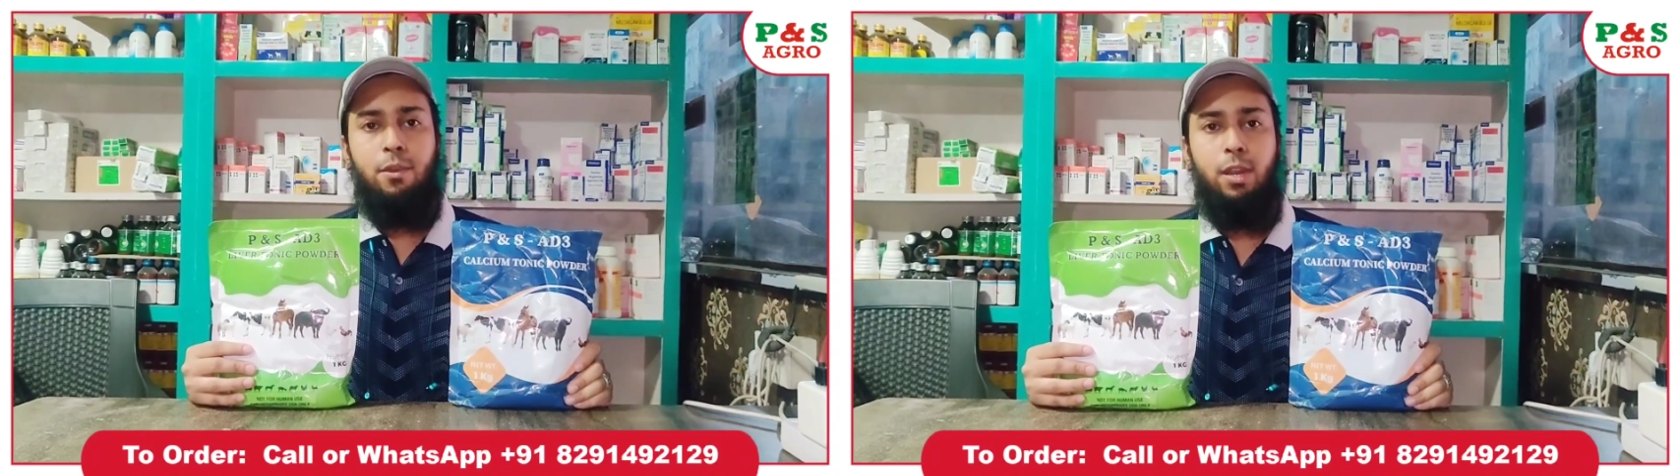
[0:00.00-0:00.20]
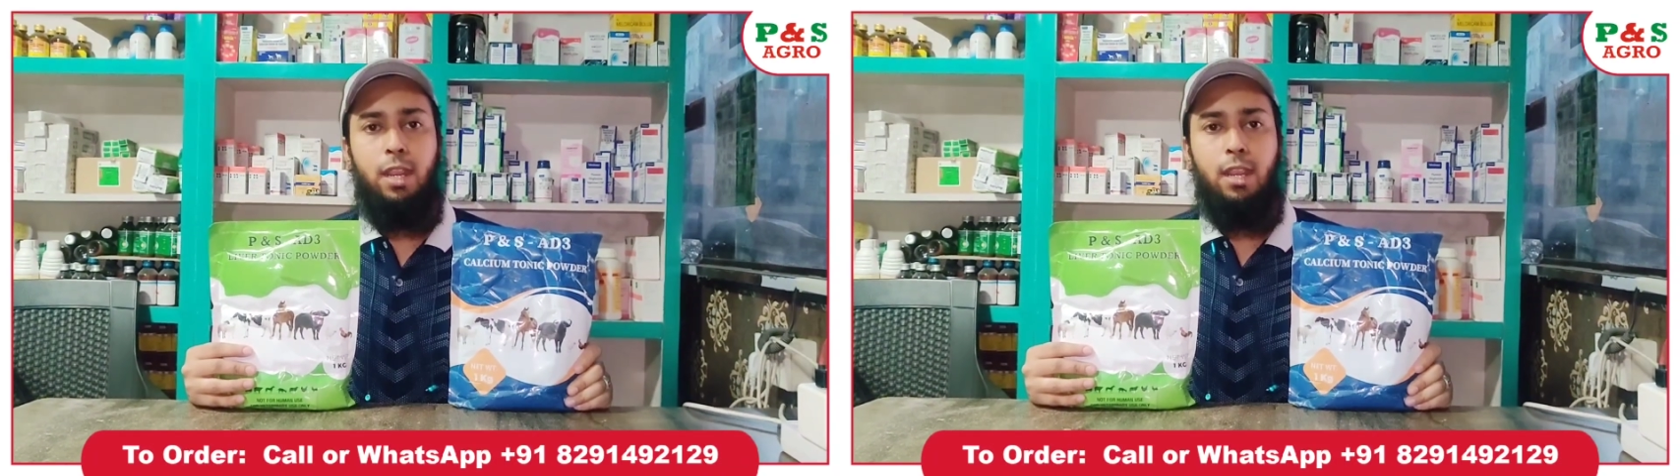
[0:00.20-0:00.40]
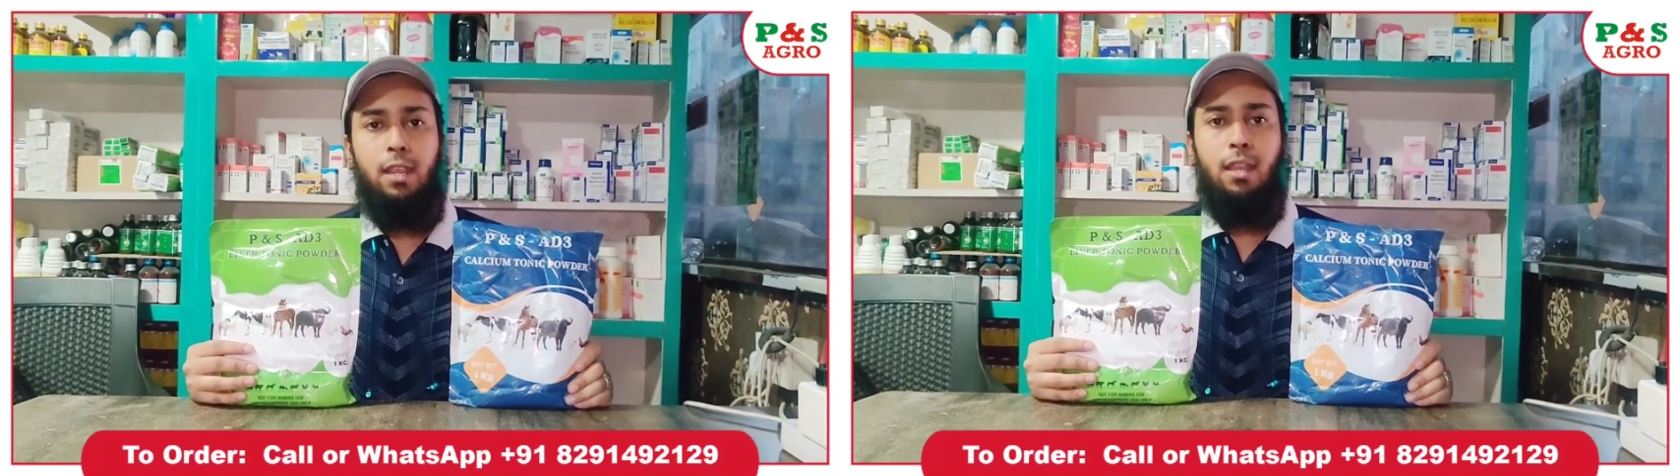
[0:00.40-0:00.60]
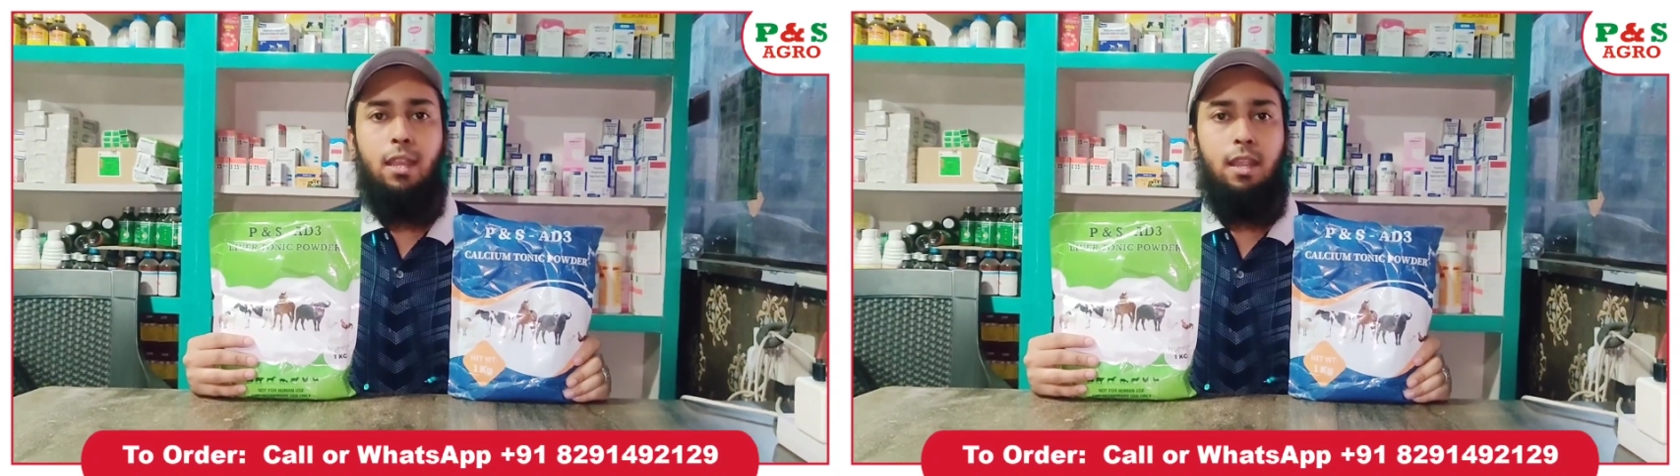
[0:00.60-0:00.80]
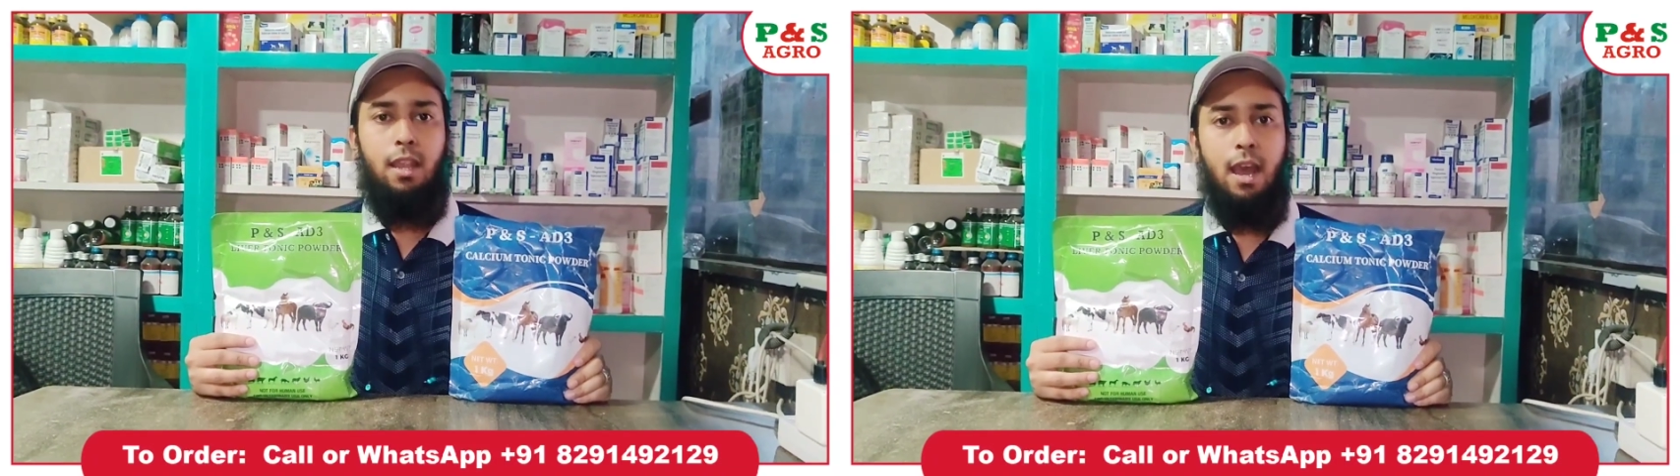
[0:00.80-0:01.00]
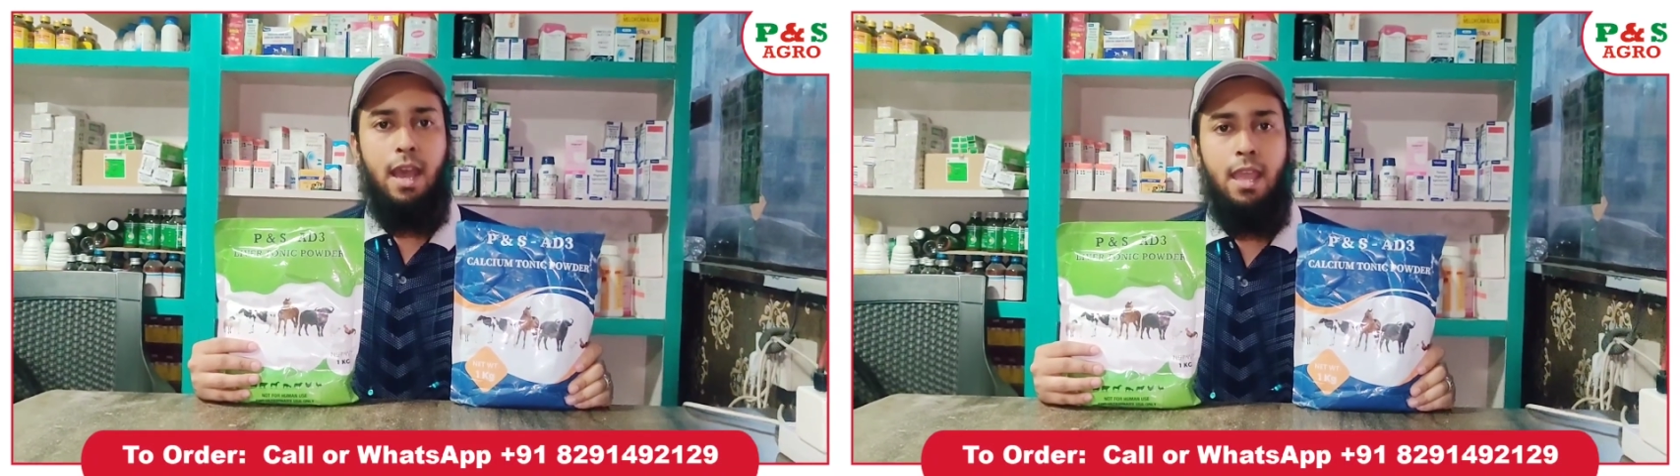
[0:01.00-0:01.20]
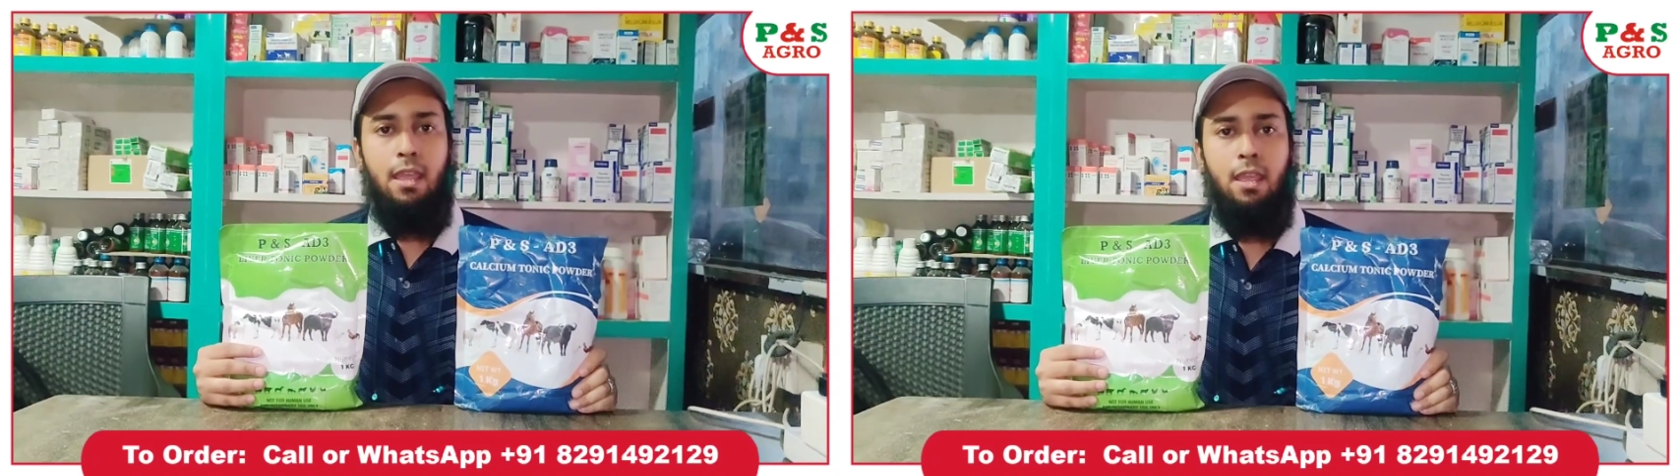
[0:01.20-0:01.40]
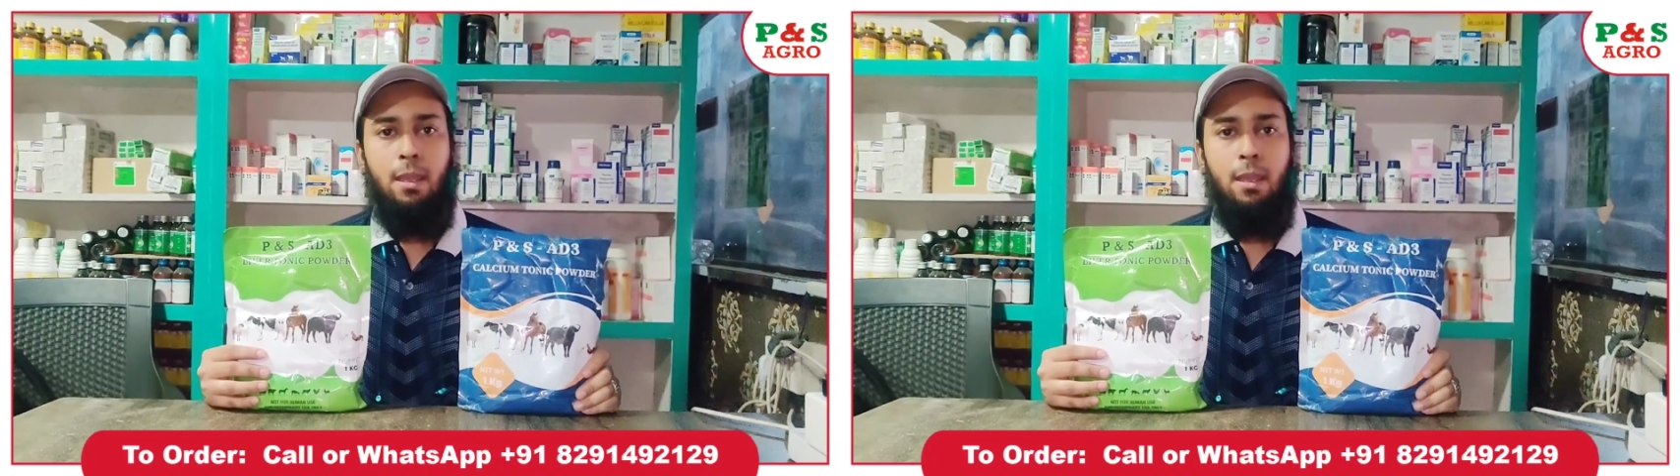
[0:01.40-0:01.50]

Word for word: टॉनिक गाय